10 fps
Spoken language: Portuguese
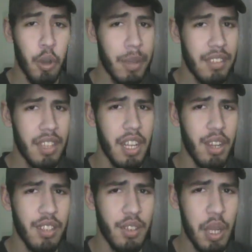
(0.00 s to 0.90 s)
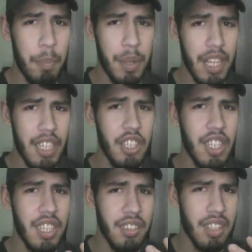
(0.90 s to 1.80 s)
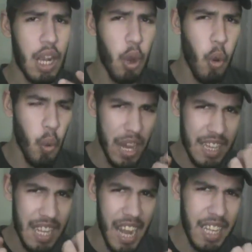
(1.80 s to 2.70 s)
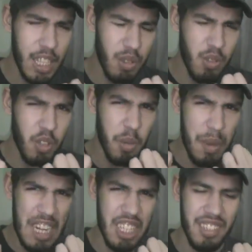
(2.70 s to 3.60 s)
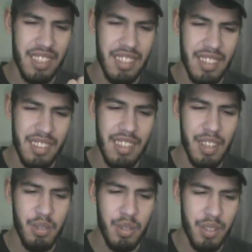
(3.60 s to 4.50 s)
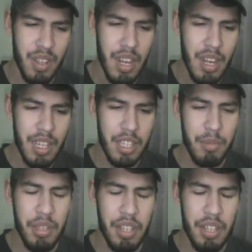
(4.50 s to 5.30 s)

começando a nossa horripilante lista com o Ataque dos Tomates Assassinos de